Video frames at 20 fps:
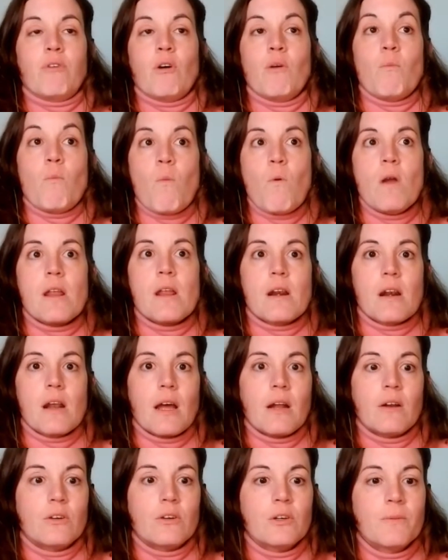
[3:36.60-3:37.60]
fue muy
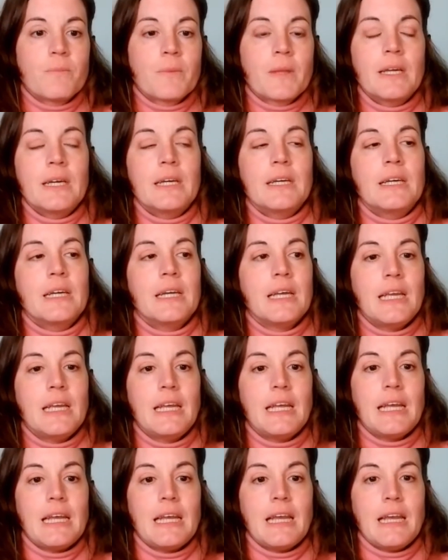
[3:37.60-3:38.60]
raro, ¿no?
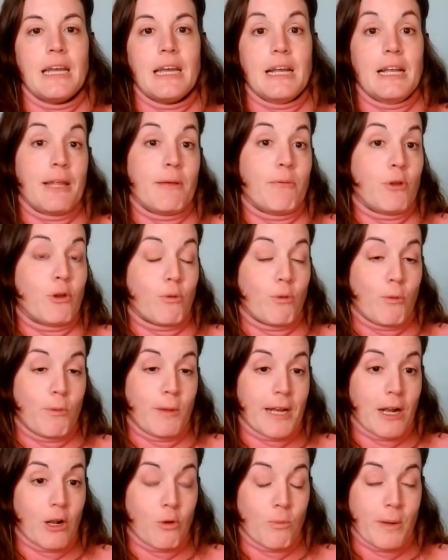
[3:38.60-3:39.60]
Y él debió
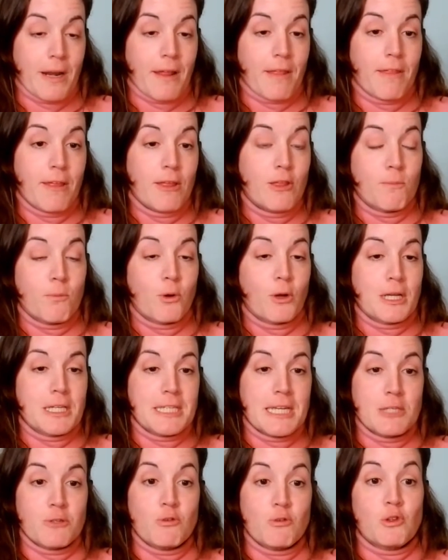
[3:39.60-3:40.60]
vivir algo parecido porque
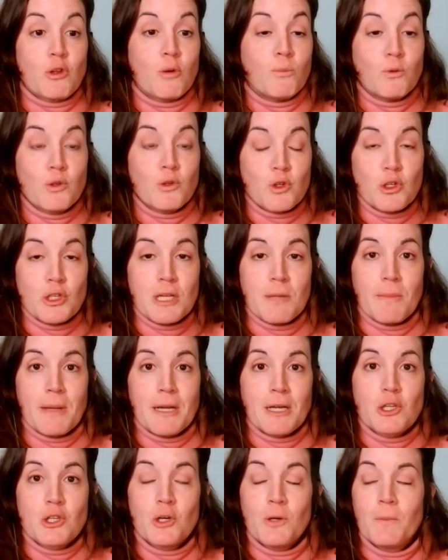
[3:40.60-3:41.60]
se asustó mucho y se
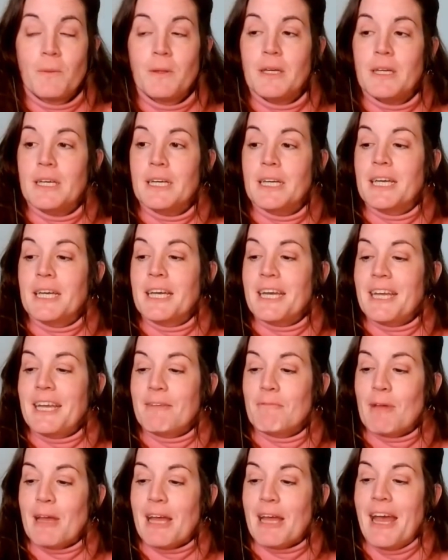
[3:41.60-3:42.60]
marchó.
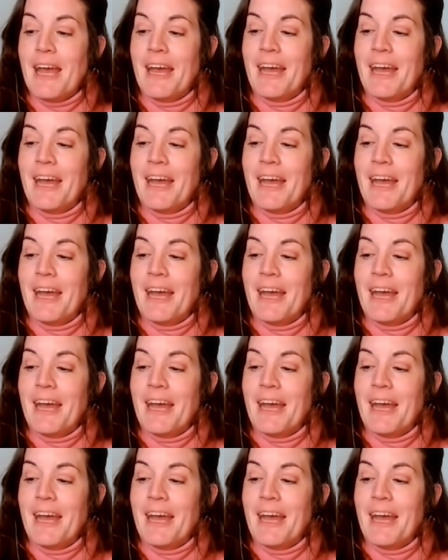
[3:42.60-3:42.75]
Y me,